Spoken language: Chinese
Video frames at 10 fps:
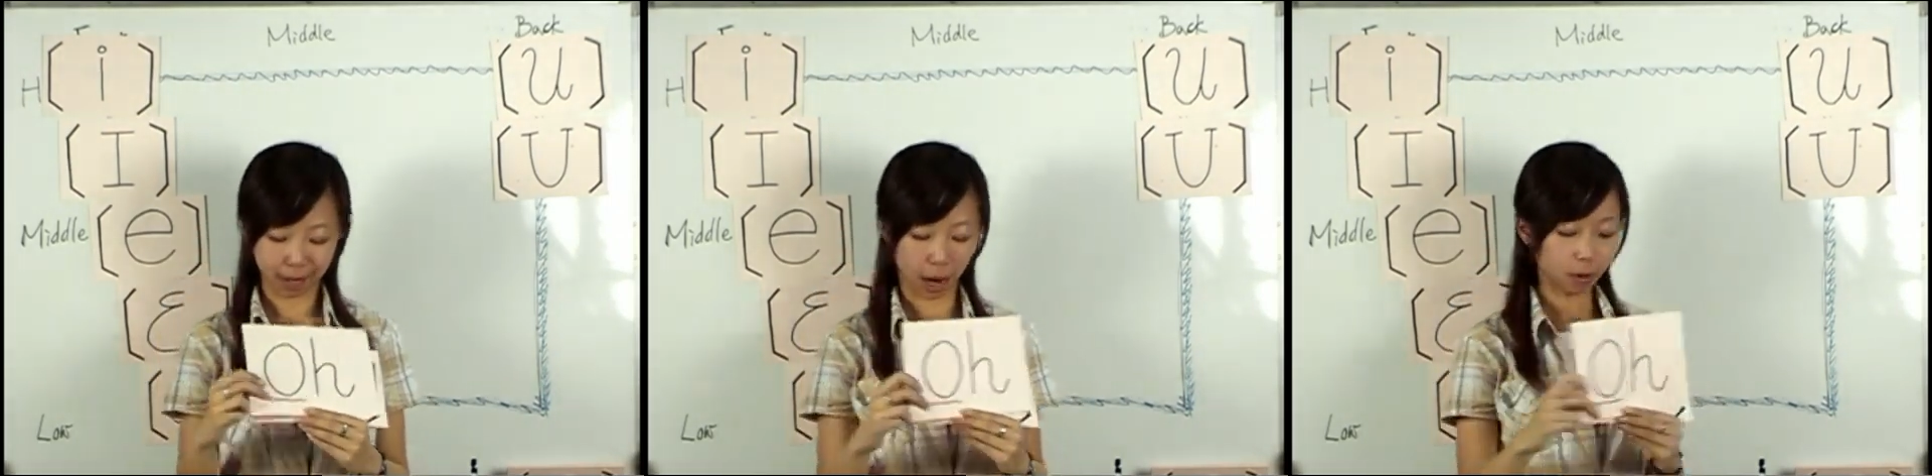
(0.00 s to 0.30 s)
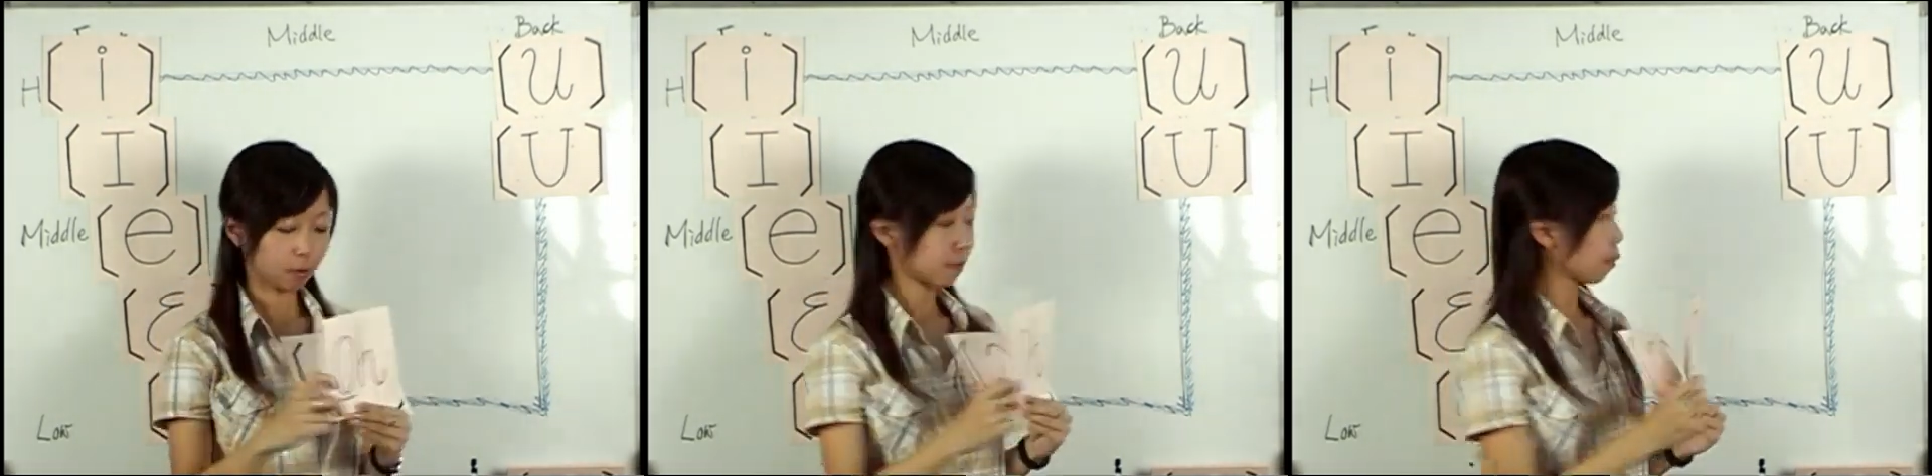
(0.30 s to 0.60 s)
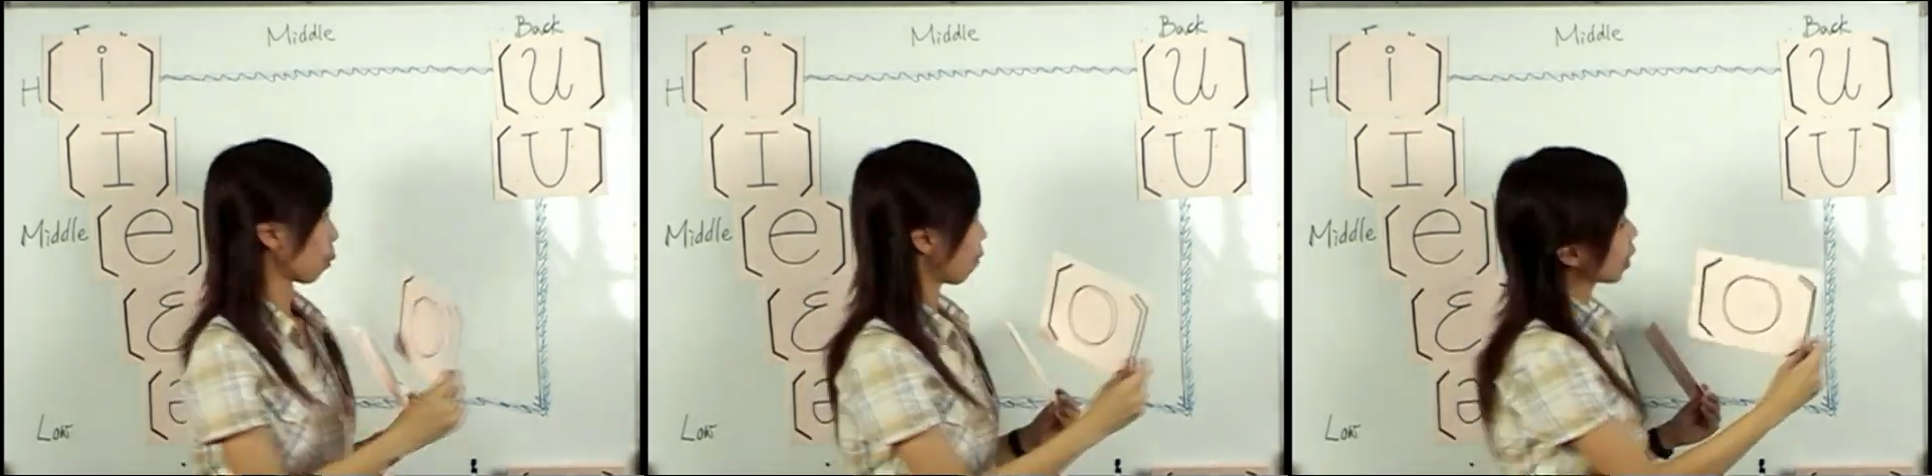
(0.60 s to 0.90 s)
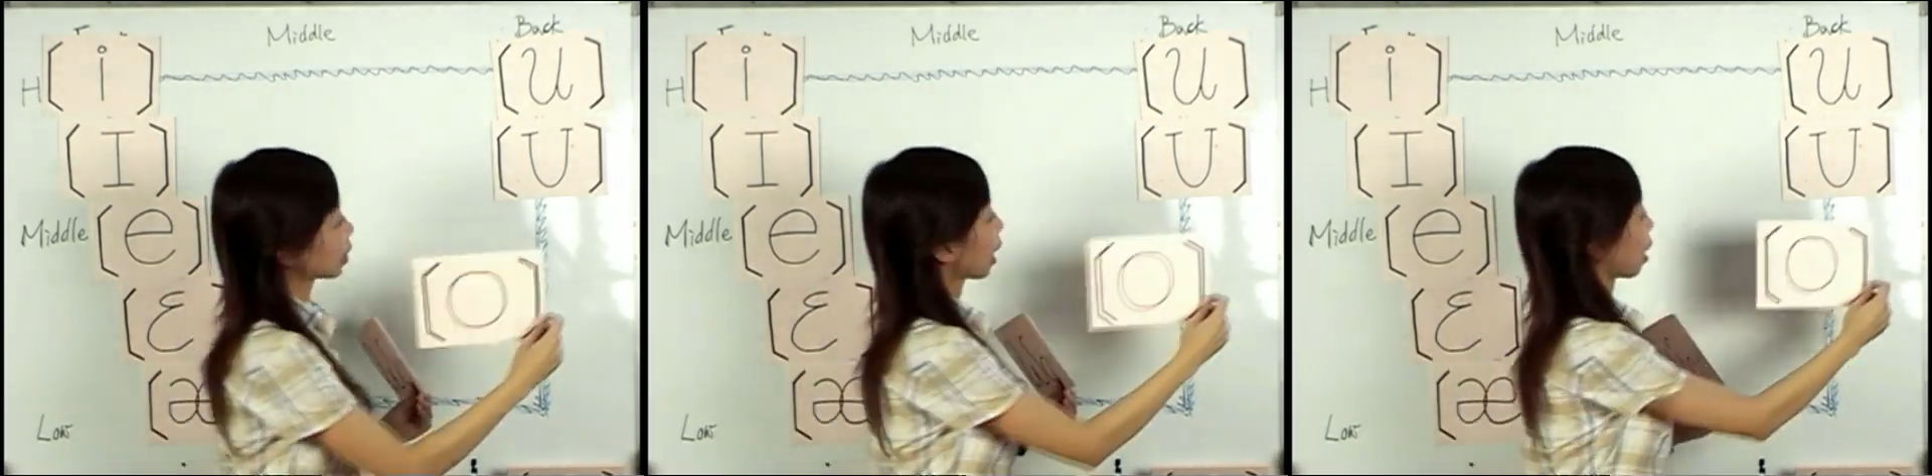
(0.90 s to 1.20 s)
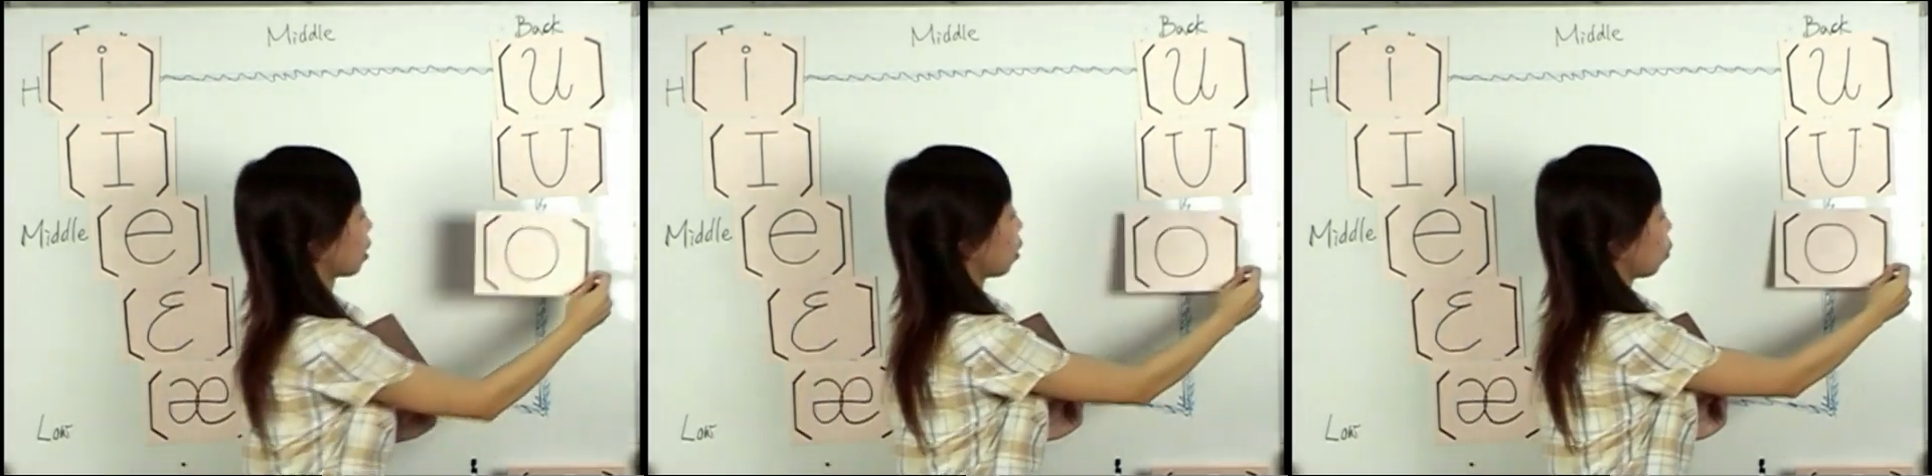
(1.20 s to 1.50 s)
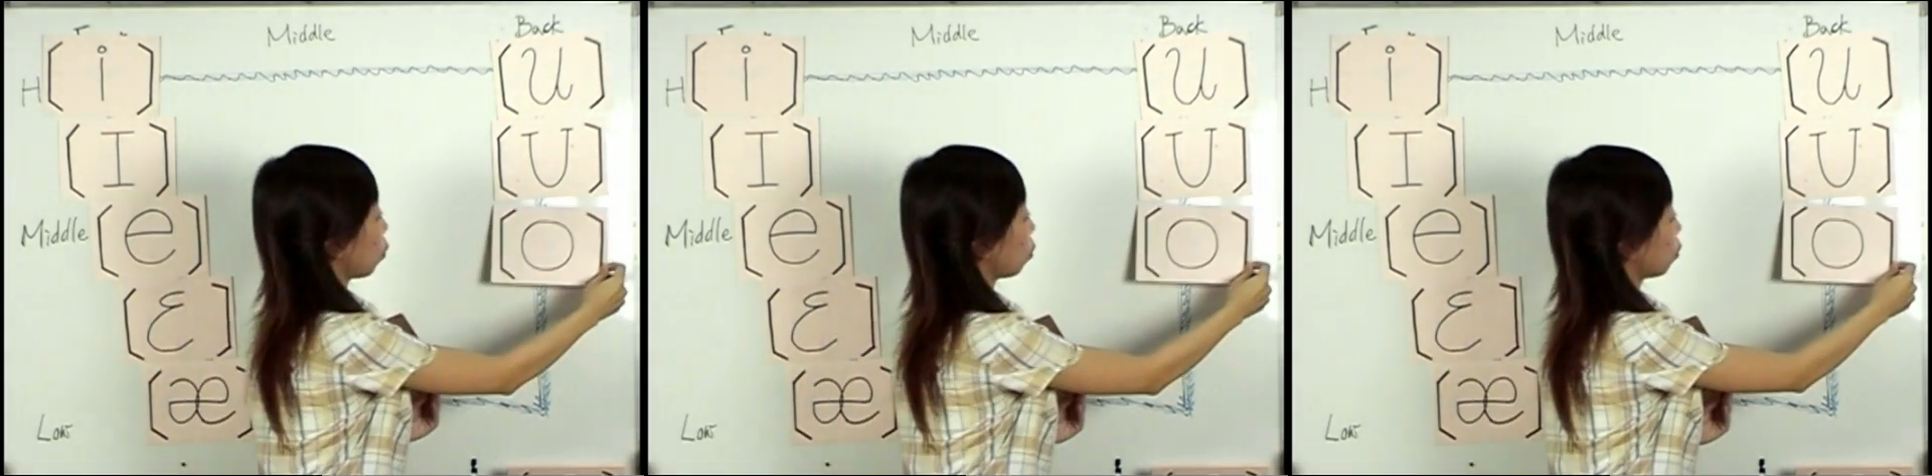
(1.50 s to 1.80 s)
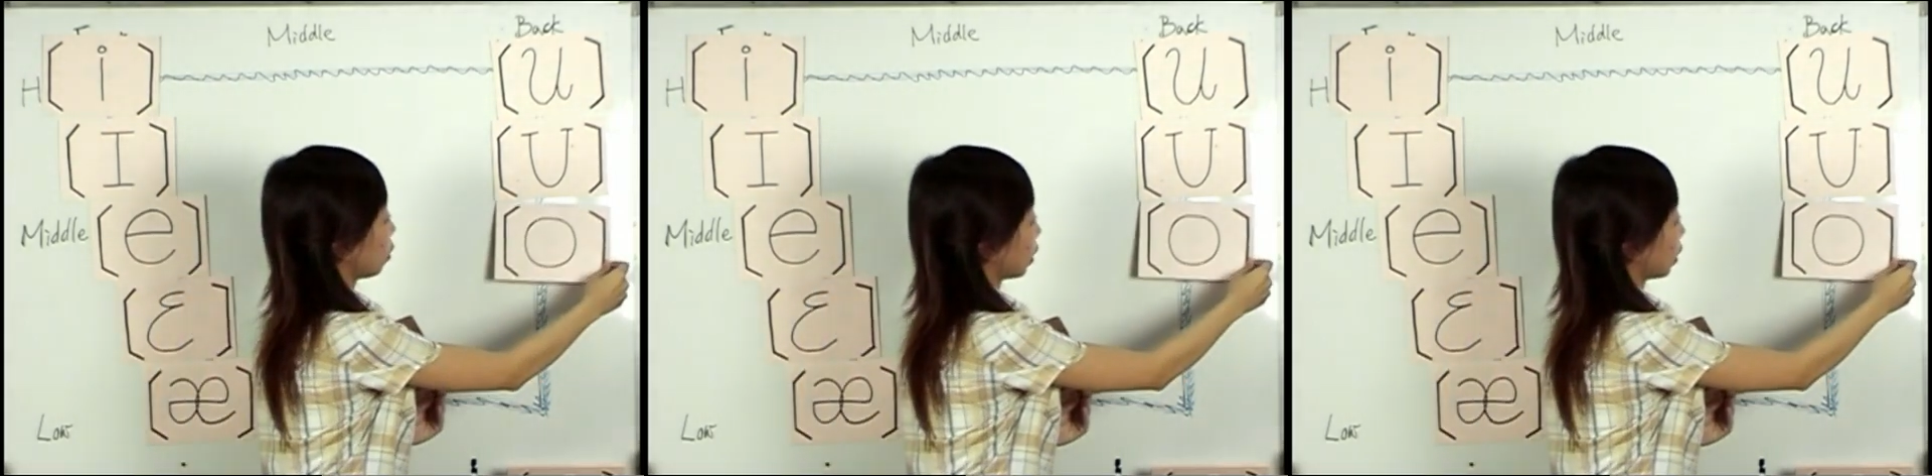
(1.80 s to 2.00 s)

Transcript: 好，我们放在呜